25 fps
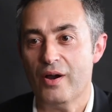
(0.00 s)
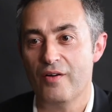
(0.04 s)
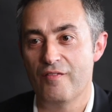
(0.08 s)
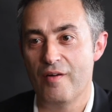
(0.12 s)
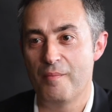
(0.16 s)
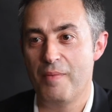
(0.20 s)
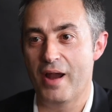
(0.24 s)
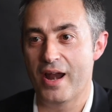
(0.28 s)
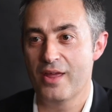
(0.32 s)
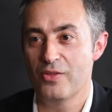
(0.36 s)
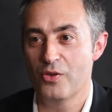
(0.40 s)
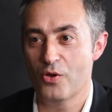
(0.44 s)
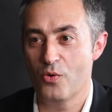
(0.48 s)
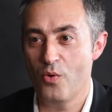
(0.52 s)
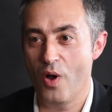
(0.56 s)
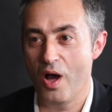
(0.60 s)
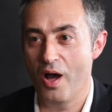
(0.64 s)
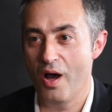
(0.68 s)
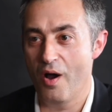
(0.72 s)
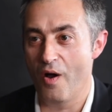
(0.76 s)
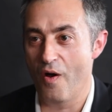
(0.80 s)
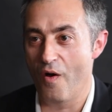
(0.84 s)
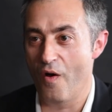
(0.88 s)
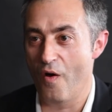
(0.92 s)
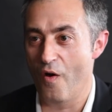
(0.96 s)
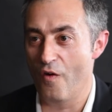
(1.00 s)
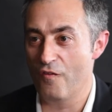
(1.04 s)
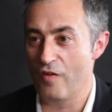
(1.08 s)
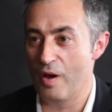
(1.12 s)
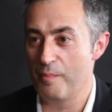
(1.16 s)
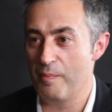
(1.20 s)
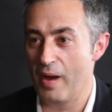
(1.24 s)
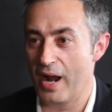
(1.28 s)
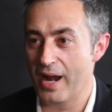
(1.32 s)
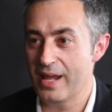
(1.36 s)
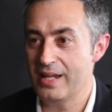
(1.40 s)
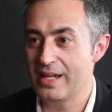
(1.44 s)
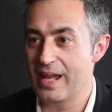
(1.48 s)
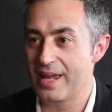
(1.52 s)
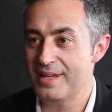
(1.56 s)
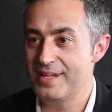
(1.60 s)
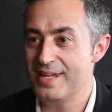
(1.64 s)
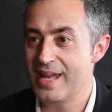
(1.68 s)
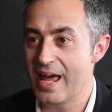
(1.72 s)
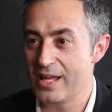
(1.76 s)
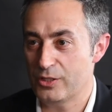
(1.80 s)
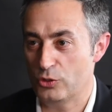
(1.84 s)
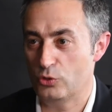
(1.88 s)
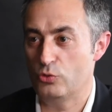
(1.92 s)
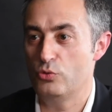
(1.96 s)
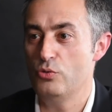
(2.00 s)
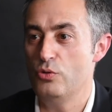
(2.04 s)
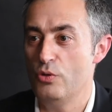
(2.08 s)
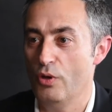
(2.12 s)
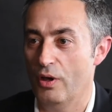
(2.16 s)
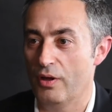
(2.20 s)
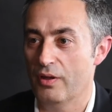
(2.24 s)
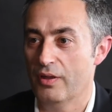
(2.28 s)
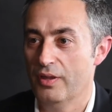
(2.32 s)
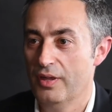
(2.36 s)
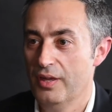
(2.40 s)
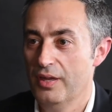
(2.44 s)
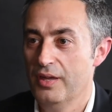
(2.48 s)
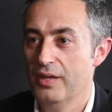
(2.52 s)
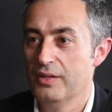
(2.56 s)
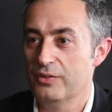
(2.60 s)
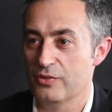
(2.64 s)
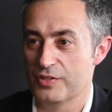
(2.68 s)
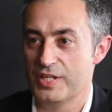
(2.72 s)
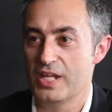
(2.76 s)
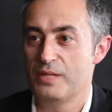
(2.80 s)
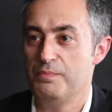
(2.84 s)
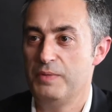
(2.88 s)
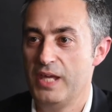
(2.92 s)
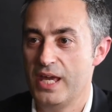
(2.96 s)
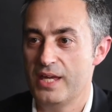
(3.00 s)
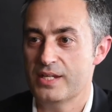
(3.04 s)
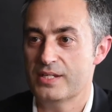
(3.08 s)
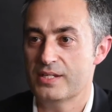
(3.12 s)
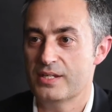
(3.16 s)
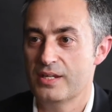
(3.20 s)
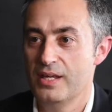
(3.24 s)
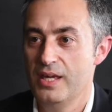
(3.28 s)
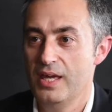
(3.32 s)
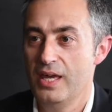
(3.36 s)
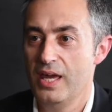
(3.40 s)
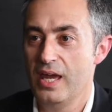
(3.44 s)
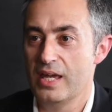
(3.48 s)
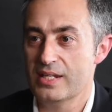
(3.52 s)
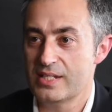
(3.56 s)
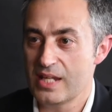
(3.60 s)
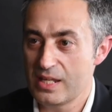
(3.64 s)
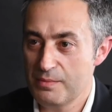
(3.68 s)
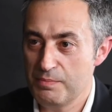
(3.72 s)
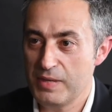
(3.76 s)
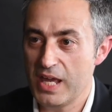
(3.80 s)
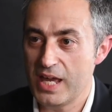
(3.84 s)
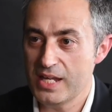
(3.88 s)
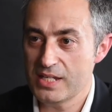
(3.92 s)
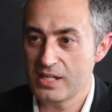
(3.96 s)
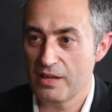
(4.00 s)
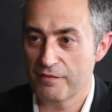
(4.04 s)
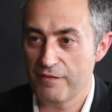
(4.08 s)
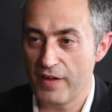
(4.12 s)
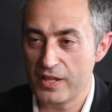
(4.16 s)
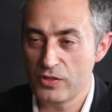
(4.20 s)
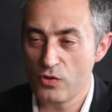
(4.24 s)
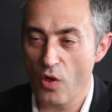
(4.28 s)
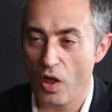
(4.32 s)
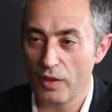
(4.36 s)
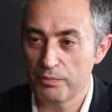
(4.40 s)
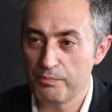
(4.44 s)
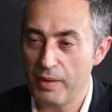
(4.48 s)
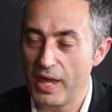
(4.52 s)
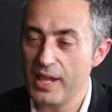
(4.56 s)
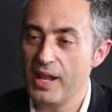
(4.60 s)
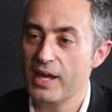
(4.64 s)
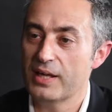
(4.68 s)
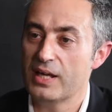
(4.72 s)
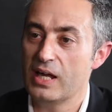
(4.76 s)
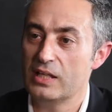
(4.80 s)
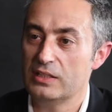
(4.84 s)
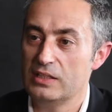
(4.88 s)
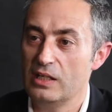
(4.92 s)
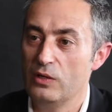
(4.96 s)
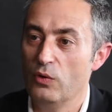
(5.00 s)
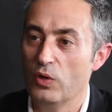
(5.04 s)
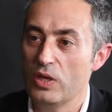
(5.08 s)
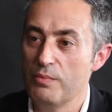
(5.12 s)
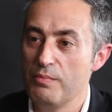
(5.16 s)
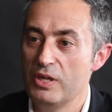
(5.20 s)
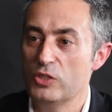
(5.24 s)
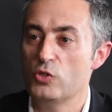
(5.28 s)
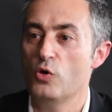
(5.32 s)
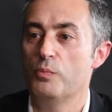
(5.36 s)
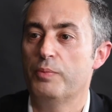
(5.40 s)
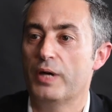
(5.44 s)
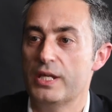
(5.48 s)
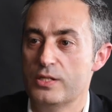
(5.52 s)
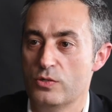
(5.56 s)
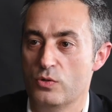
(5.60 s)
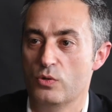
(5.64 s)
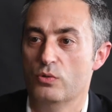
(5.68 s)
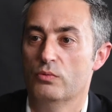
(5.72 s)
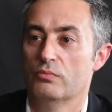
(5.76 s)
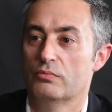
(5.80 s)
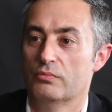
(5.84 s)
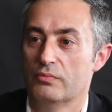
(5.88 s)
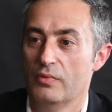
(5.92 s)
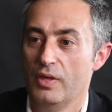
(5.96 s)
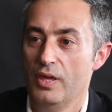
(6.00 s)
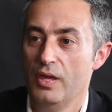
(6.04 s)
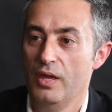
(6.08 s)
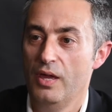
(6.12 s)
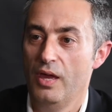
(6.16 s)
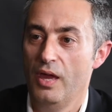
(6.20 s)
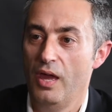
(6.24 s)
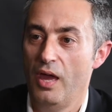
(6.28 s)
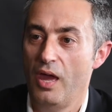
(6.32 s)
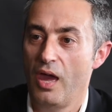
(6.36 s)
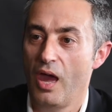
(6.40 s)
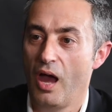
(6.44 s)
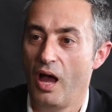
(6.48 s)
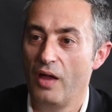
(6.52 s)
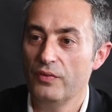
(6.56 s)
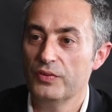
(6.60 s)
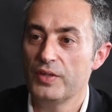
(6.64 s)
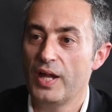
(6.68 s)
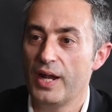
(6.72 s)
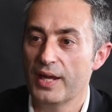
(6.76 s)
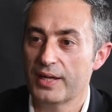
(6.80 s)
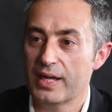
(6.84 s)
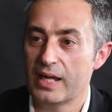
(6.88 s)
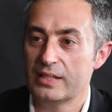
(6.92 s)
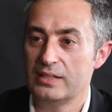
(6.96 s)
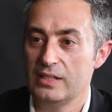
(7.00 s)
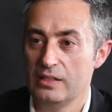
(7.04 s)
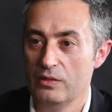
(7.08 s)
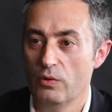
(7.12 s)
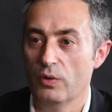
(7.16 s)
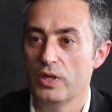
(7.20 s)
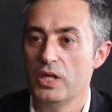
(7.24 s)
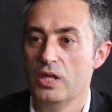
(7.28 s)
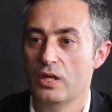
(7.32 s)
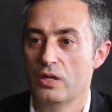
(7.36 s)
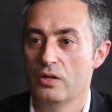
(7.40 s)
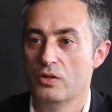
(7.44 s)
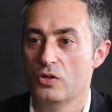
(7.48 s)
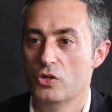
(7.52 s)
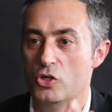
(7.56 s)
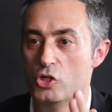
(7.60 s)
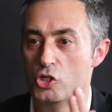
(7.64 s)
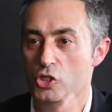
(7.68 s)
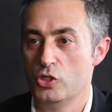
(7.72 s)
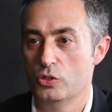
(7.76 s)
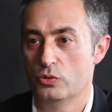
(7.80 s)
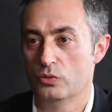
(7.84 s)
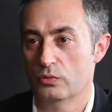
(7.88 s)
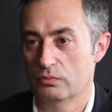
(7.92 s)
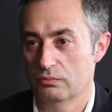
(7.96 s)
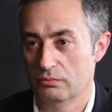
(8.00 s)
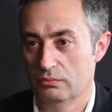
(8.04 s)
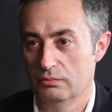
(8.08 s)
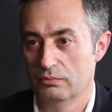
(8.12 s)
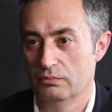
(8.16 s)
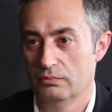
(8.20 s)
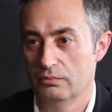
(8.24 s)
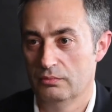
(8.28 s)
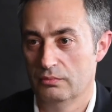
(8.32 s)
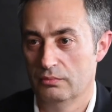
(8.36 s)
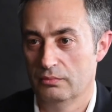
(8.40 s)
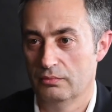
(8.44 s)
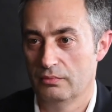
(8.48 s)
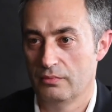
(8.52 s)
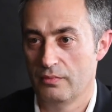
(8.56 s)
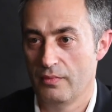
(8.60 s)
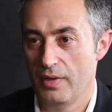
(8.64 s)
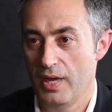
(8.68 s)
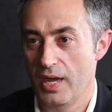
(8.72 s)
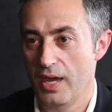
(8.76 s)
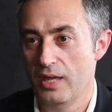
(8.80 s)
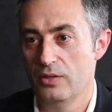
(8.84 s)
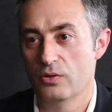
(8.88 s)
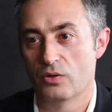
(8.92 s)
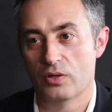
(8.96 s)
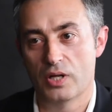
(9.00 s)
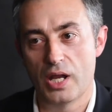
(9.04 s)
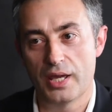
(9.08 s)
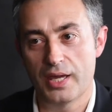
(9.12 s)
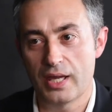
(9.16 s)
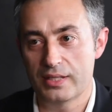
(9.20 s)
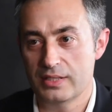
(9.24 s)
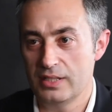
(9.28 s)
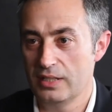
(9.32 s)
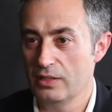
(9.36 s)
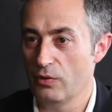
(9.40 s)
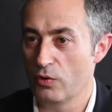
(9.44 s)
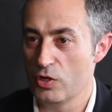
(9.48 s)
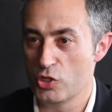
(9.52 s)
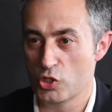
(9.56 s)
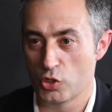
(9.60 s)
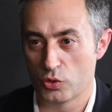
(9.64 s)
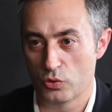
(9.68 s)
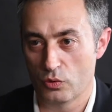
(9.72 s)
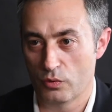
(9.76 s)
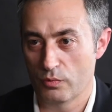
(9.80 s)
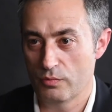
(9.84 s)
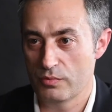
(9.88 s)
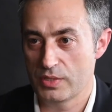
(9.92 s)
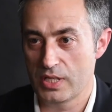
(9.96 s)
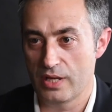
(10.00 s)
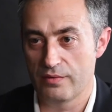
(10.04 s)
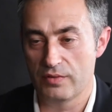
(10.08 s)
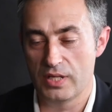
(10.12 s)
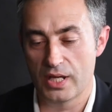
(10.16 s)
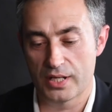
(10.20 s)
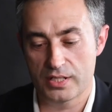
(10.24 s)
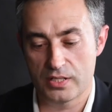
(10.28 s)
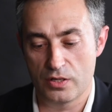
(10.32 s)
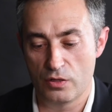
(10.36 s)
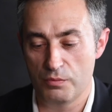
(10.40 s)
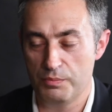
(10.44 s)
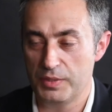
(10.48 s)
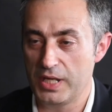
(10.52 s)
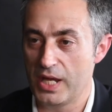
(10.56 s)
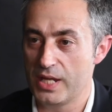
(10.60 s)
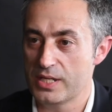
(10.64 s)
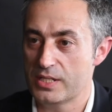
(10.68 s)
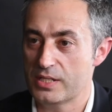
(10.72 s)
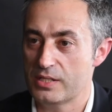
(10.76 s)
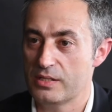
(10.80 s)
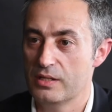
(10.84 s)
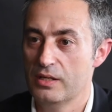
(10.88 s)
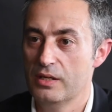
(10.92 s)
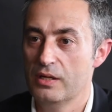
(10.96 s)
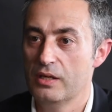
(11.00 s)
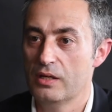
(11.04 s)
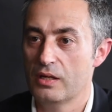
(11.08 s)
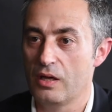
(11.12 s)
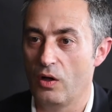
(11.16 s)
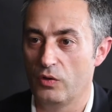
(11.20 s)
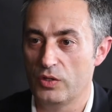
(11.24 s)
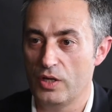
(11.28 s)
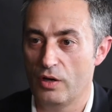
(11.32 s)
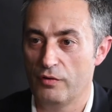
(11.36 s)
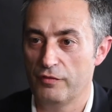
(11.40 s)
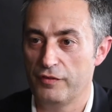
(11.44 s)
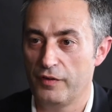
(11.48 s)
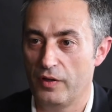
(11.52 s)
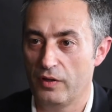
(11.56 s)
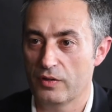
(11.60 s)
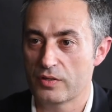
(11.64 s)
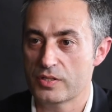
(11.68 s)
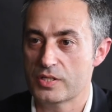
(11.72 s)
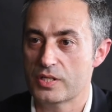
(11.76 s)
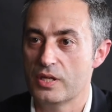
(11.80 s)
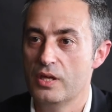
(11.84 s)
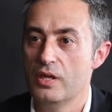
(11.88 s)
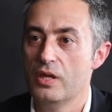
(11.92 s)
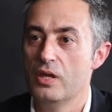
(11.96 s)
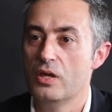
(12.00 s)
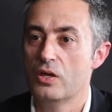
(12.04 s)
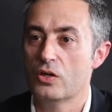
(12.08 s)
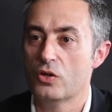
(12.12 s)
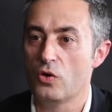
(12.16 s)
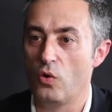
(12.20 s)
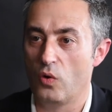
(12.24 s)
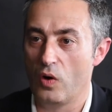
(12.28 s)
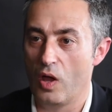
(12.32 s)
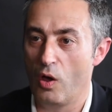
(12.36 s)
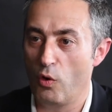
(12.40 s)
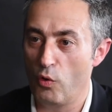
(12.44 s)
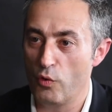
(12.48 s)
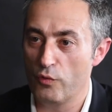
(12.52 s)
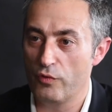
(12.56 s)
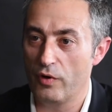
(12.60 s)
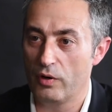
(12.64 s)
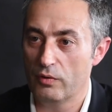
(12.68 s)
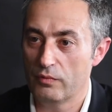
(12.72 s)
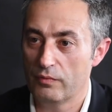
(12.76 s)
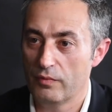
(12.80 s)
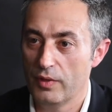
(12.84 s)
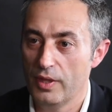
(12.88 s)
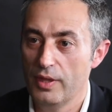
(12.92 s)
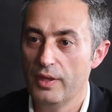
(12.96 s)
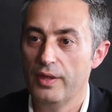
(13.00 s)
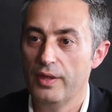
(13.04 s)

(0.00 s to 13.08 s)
on va parler de quoi On va parler de la nature de cette pièce. Et cette pièce, en fait, ne rentre pas dans la catégorie métaux précieux. Elle rentre dans la catégorie jetons. Et donc la catégorie jetons, ça veut dire que c'est une pièce, qu'on est en France, qu'on la revend,